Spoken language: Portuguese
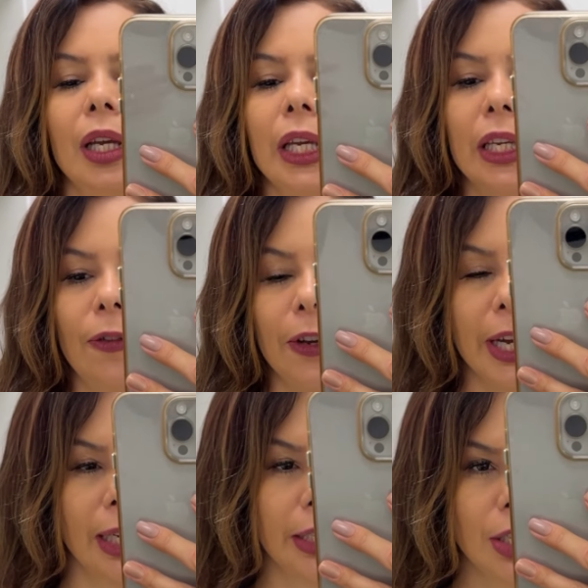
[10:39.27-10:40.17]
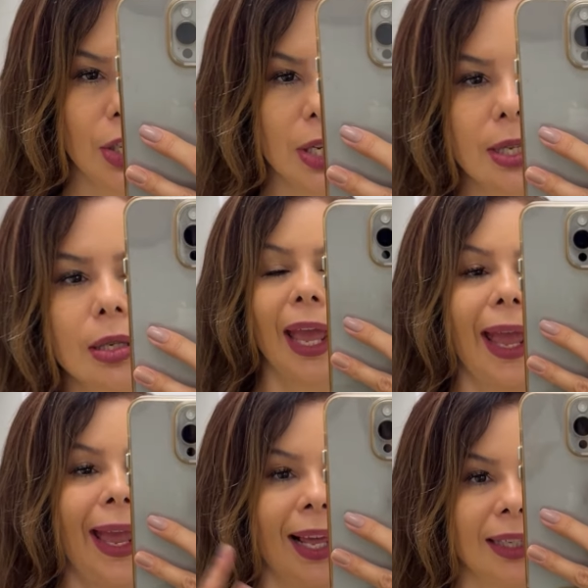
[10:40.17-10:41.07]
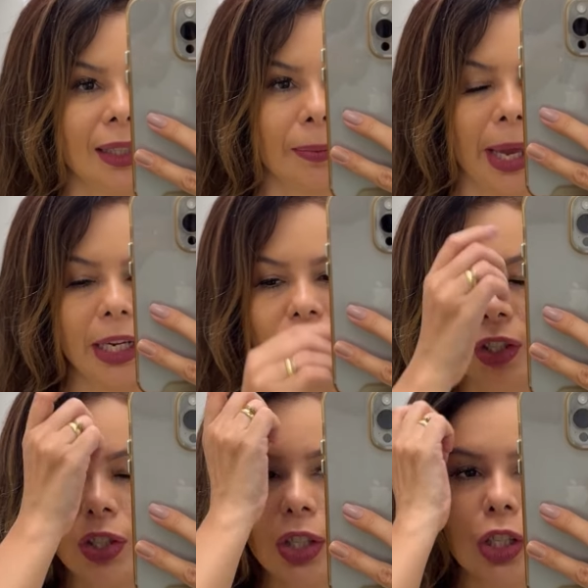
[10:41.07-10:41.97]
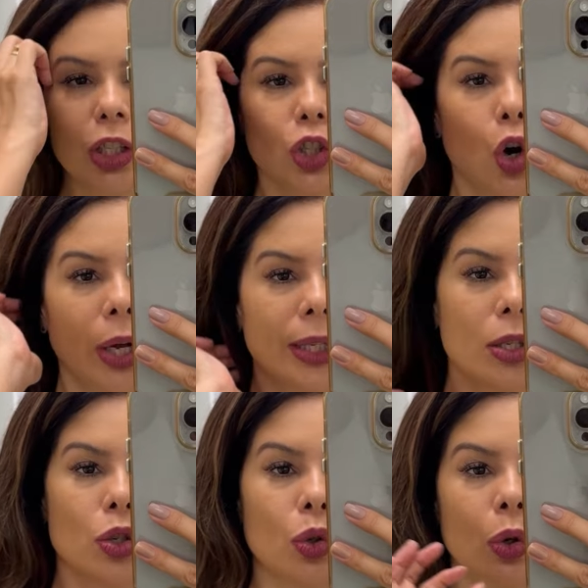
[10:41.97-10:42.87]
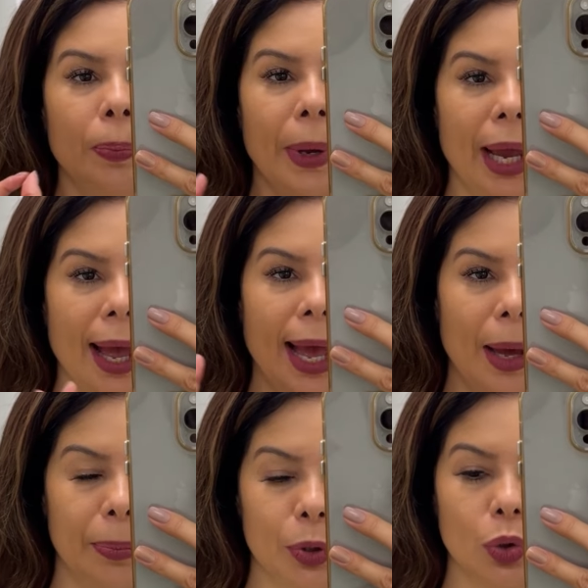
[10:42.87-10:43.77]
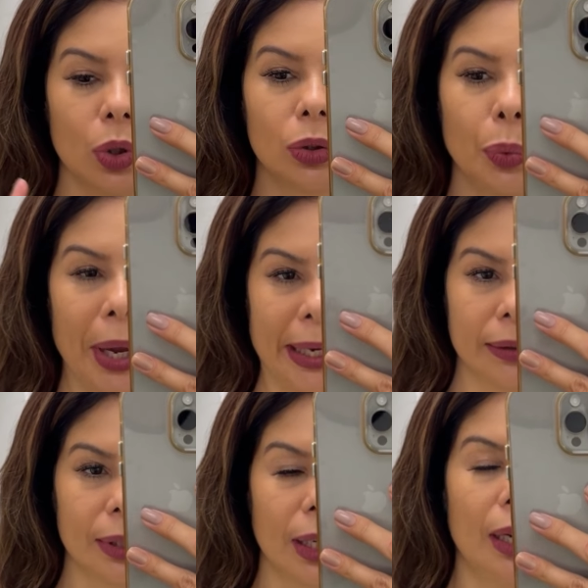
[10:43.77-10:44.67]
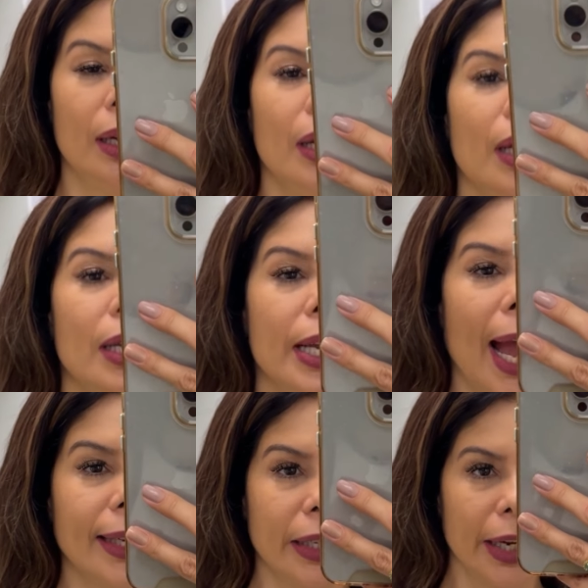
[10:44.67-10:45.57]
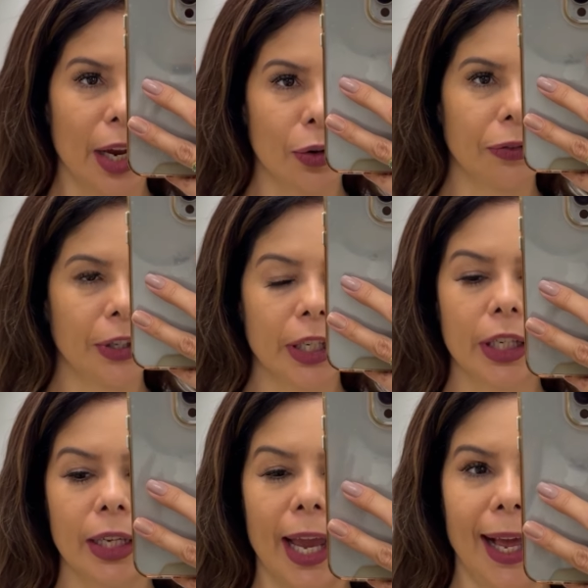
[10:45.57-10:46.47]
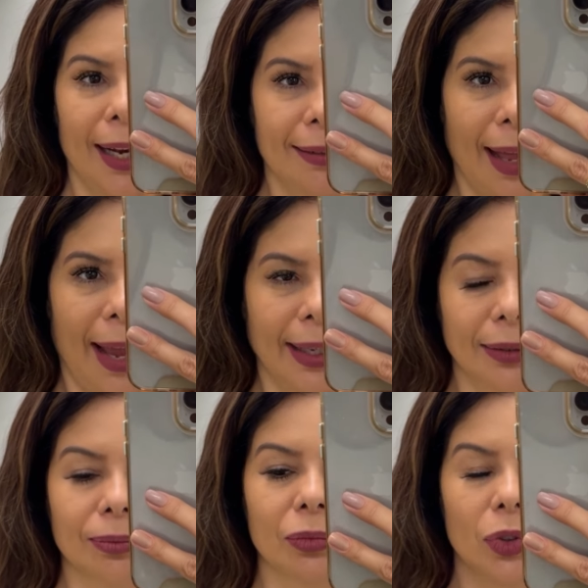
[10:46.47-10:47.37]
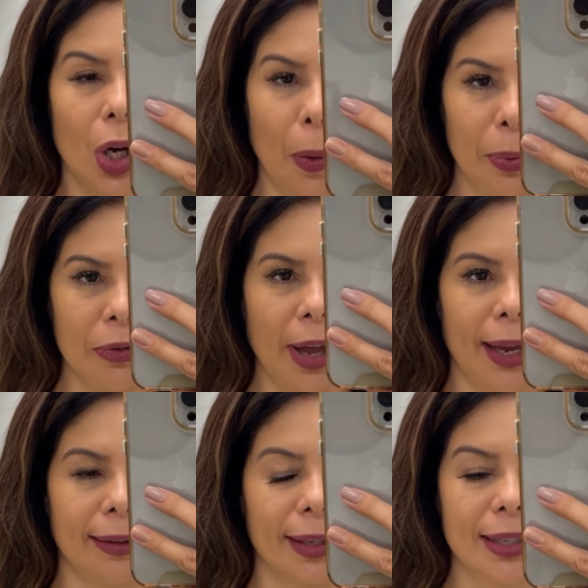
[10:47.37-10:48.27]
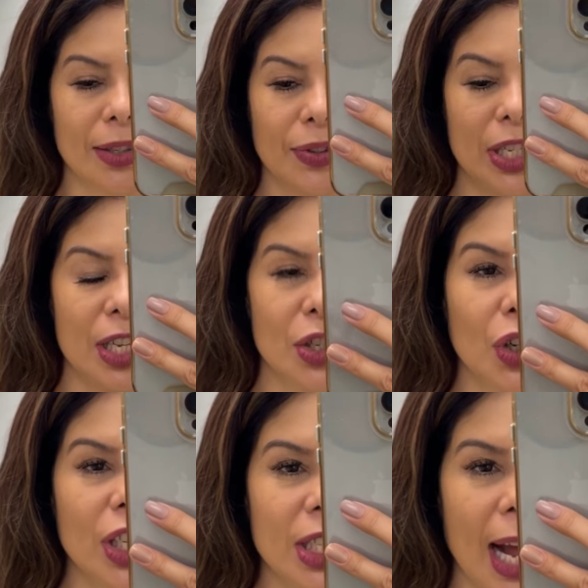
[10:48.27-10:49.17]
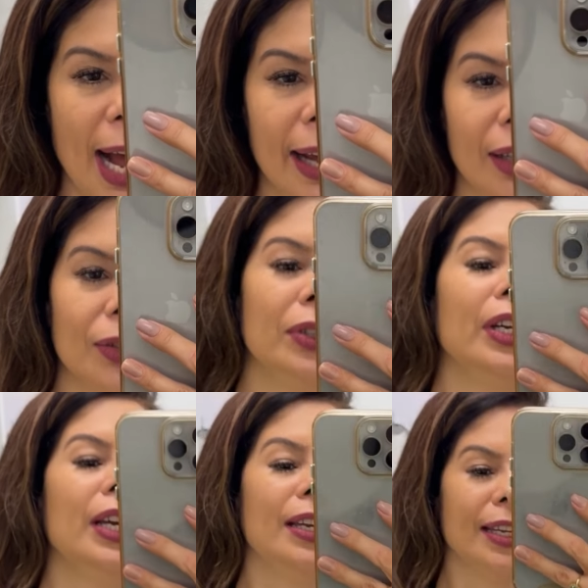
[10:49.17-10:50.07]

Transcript: que fica lindíssimo. Ela também, gente, esgota super rápido quando entra, e aí eu vi que ela tem, então aproveitem. Se vocês gostaram e